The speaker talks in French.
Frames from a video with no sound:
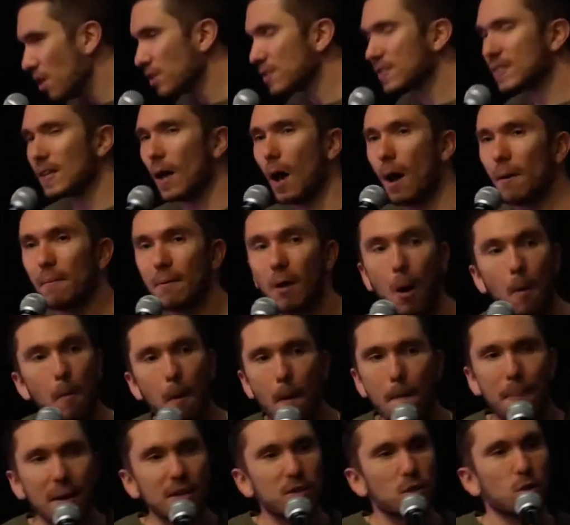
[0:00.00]
ensemble, on ne
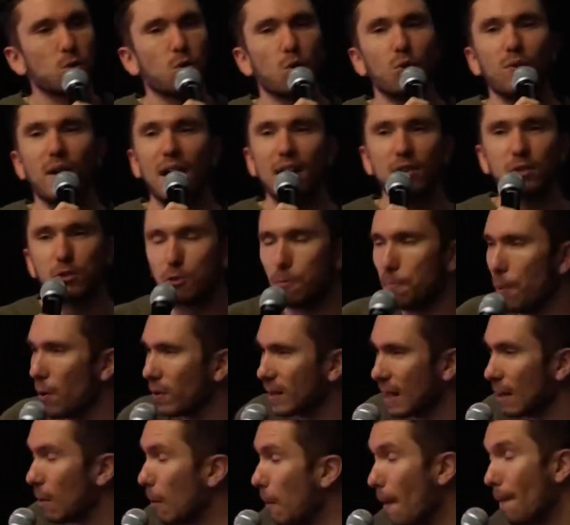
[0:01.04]
peut pas se trouver
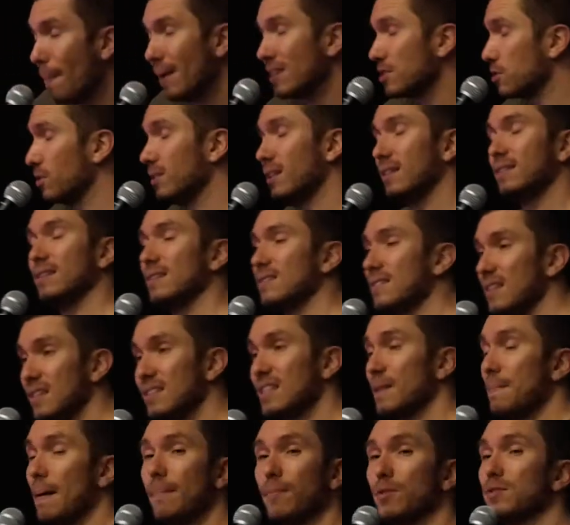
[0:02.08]
insupportable, on ne peut pas se détester,
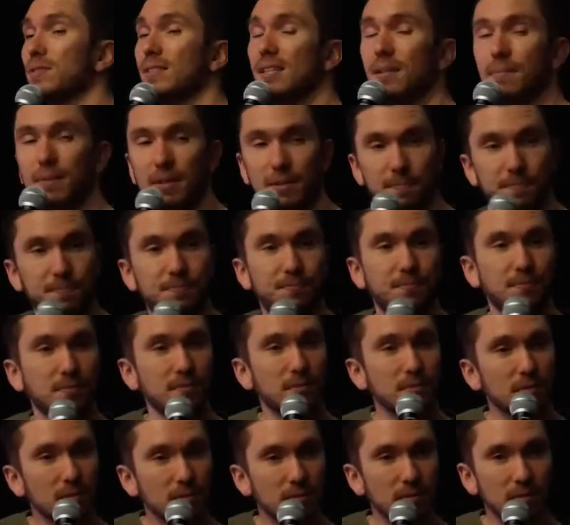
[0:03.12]
c'est pas possible.
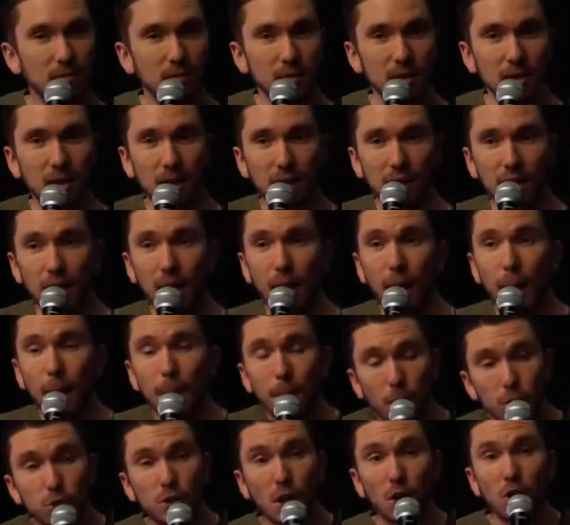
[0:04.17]

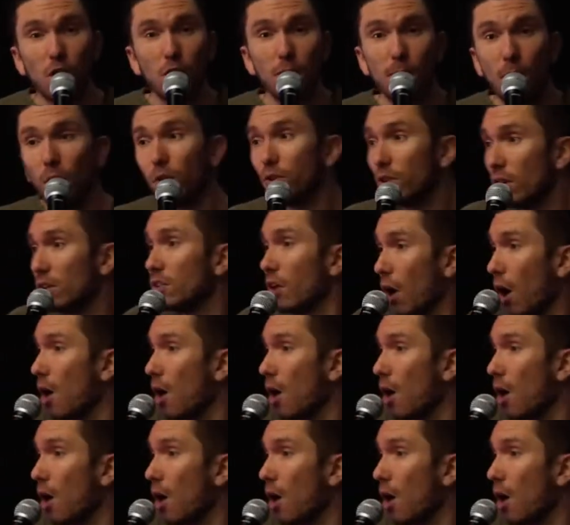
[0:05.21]
Pourtant, le monde